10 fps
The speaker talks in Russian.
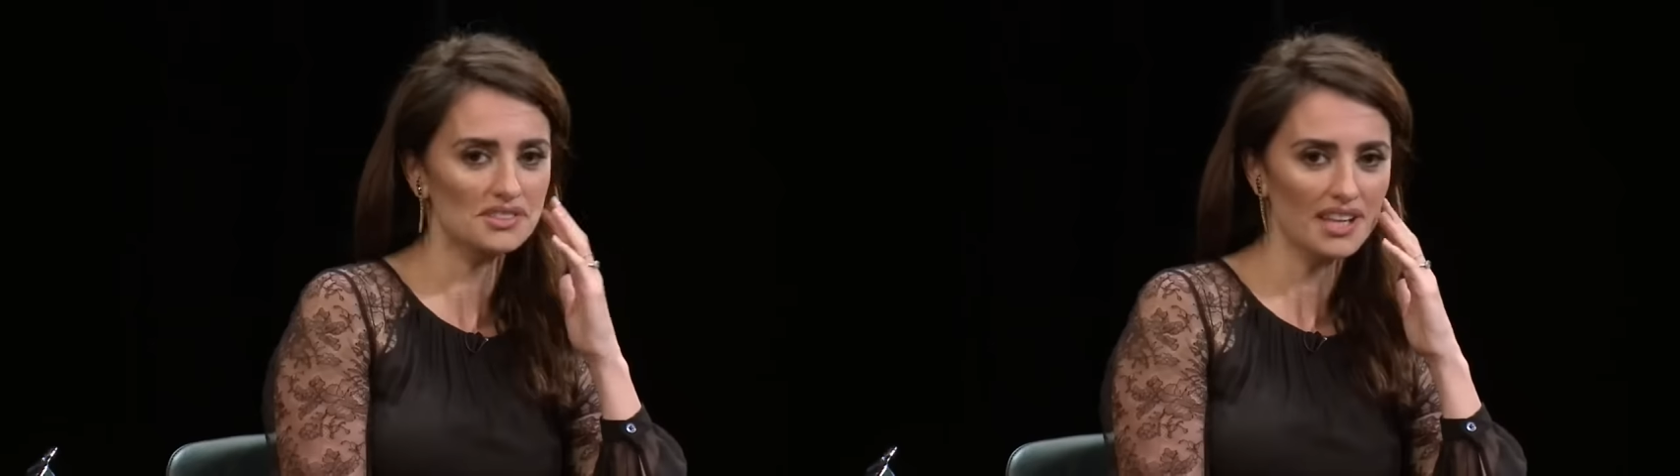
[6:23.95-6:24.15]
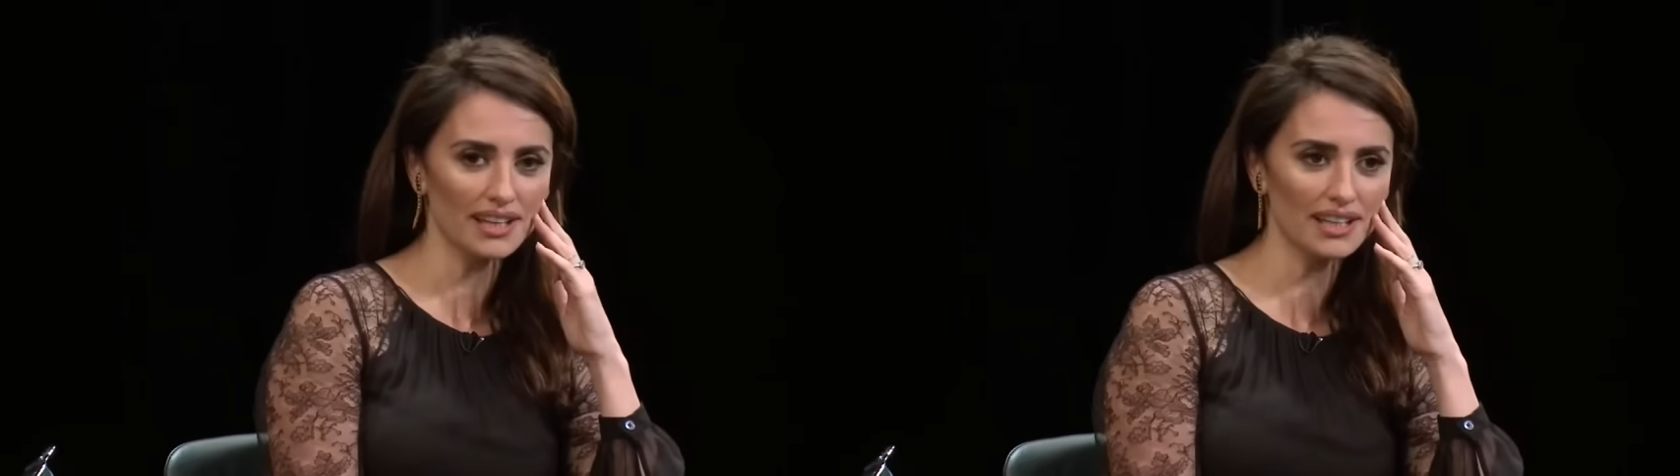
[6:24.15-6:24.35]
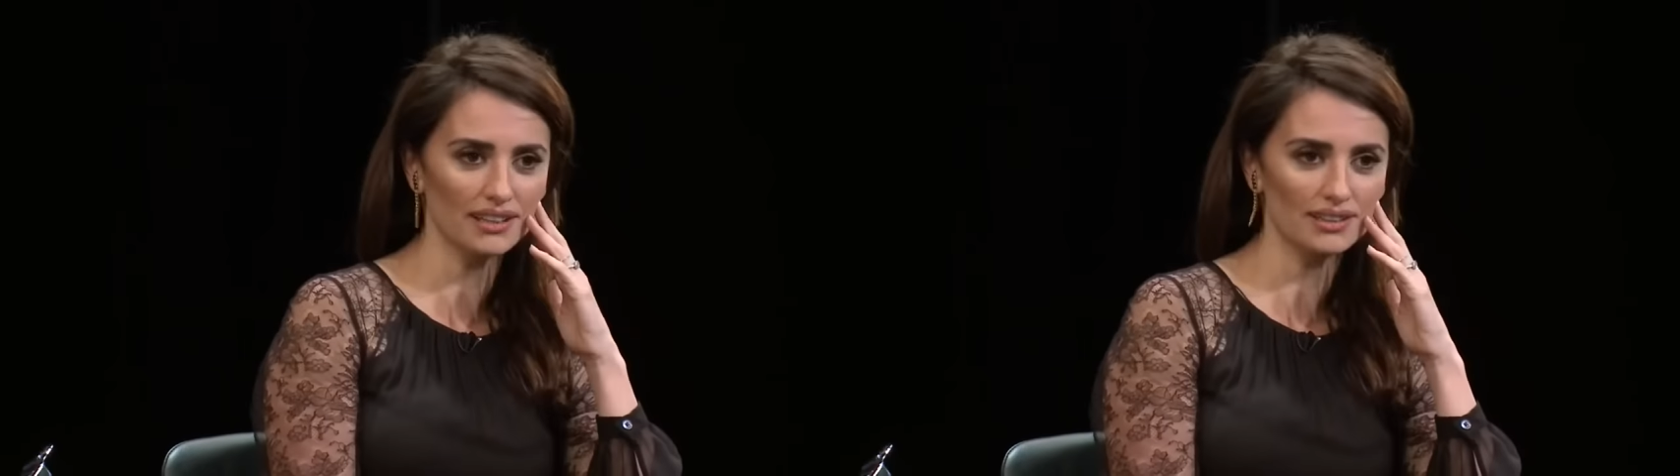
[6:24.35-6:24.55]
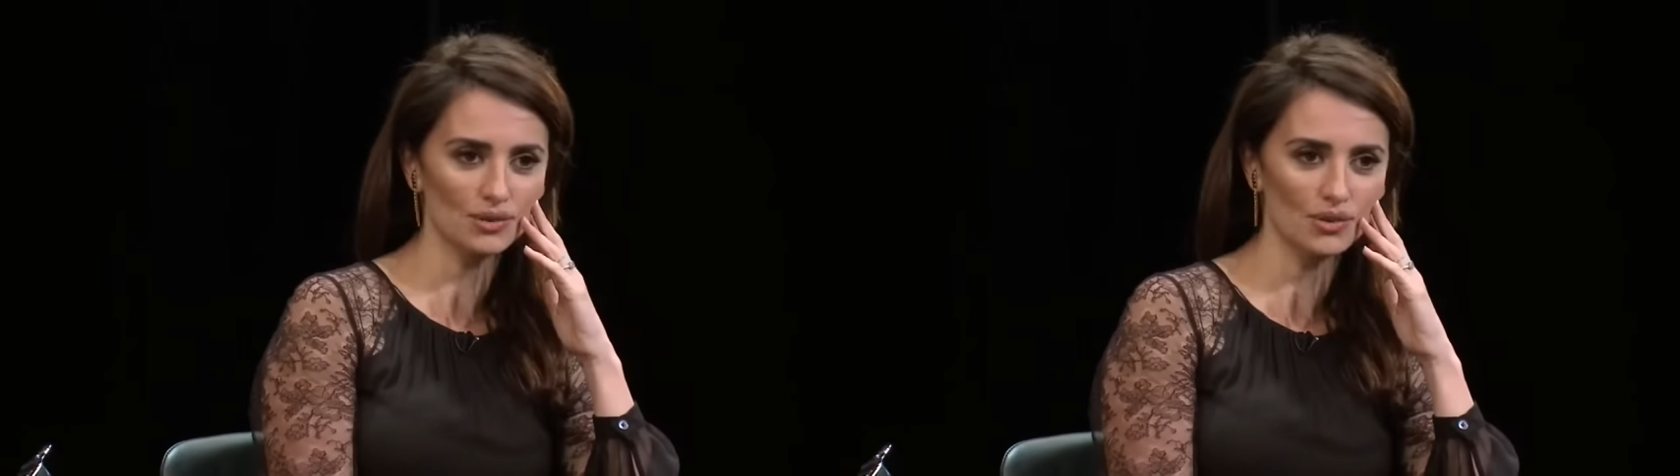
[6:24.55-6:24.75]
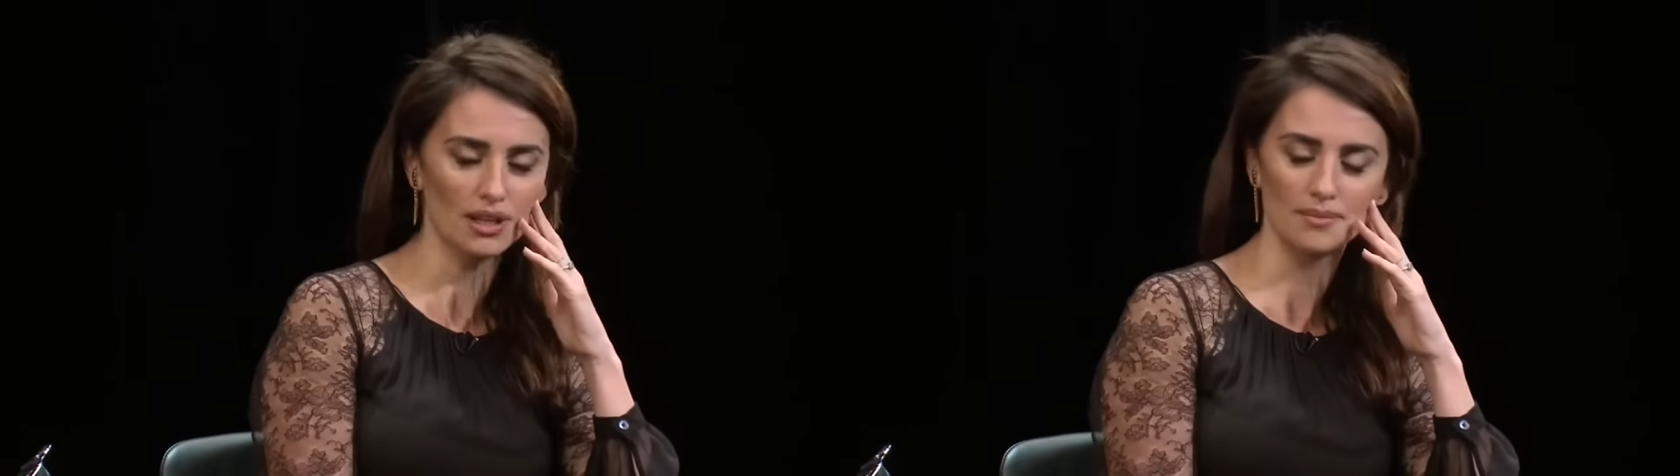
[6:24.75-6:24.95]
которая не
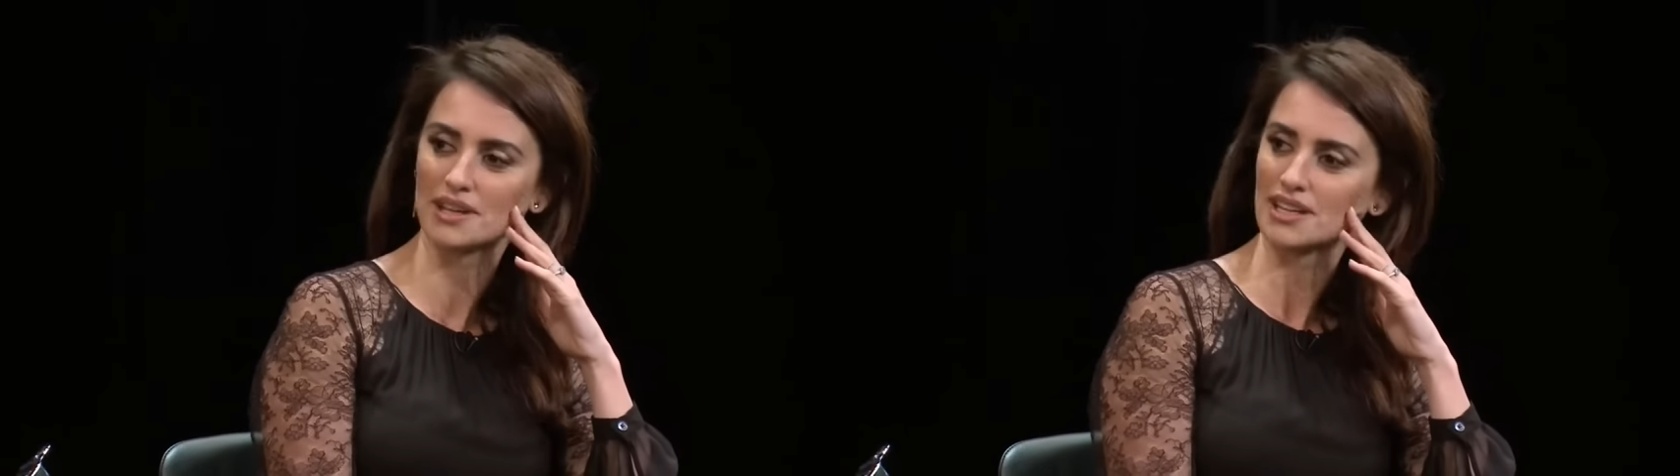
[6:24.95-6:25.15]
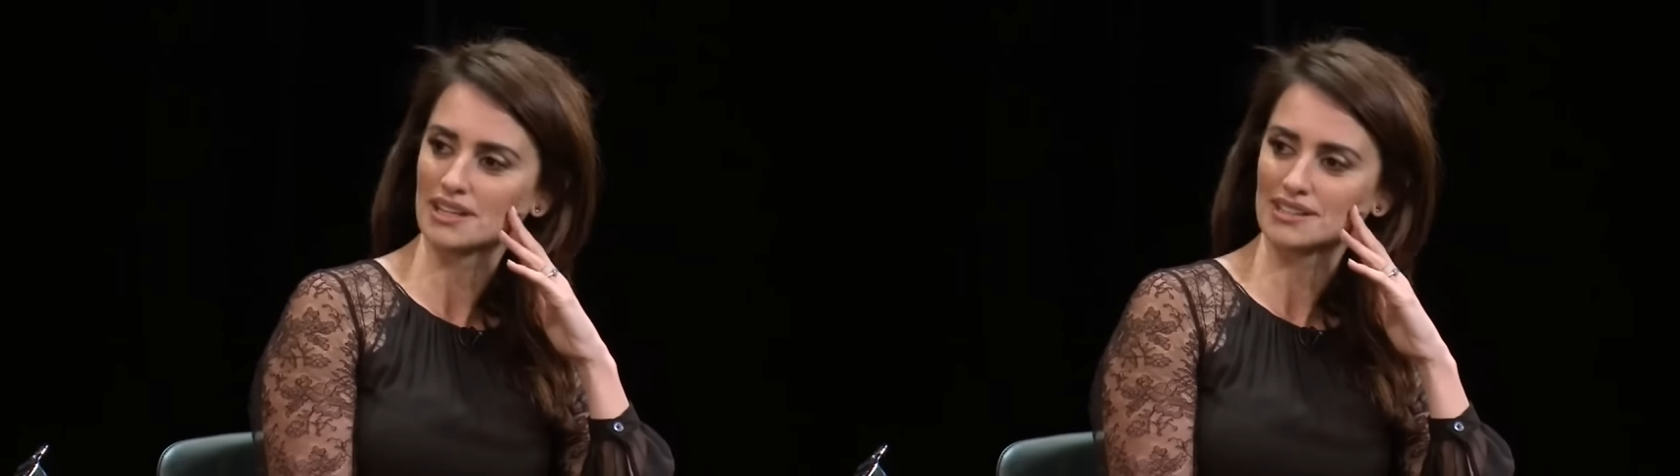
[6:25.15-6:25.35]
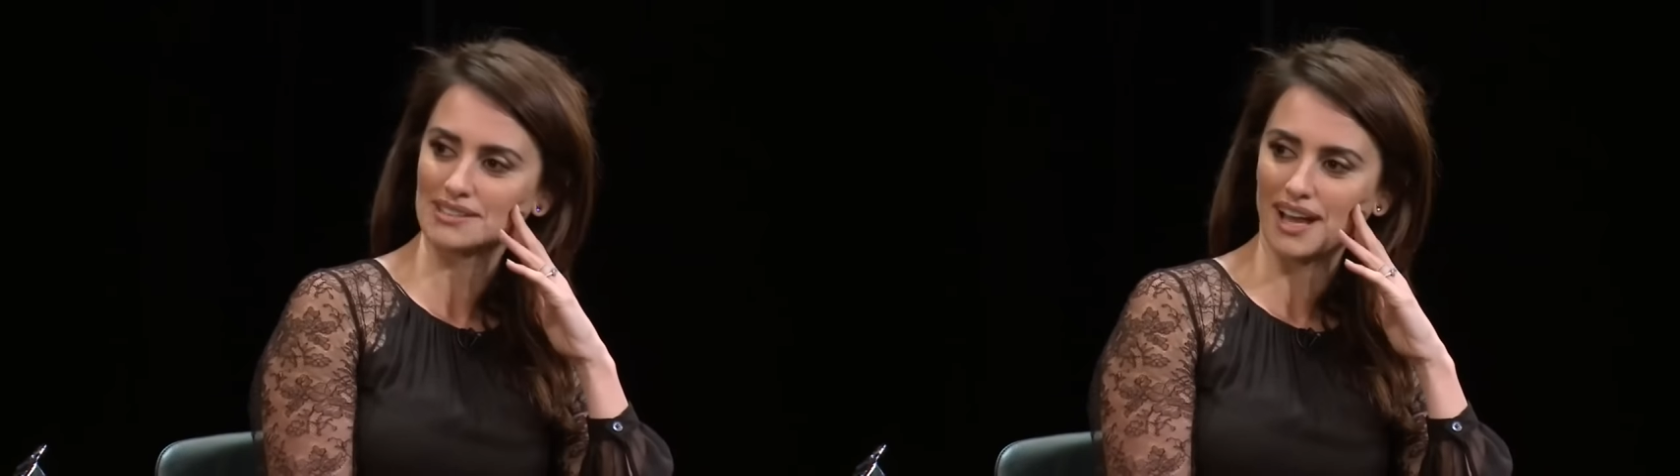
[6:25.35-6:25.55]
раз выручала